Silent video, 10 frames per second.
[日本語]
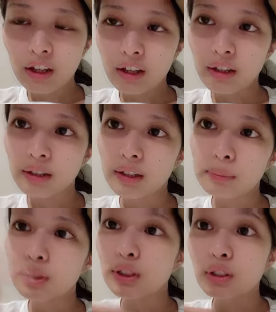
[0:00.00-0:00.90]
かなんか
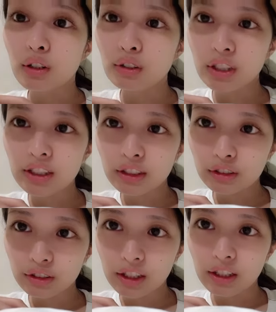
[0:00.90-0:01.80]
V とか送られて
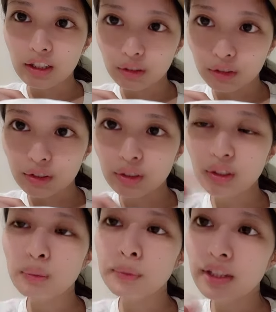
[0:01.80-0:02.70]
くんねんけどそ
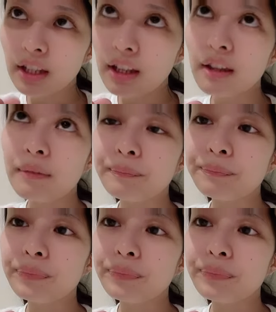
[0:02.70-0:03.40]
れを見て